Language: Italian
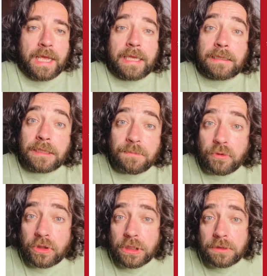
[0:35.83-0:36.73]
Il
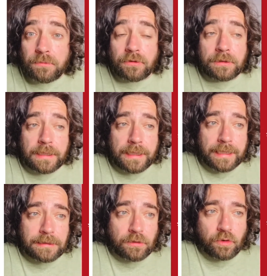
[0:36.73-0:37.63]
dispotismo, del
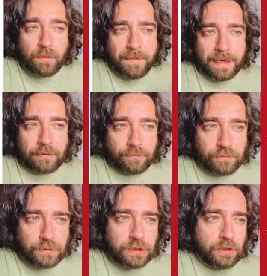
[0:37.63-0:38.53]
resto, come marchio
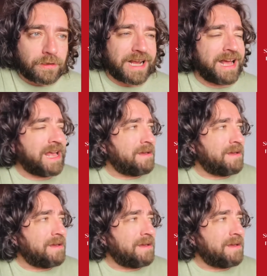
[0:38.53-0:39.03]
funziona,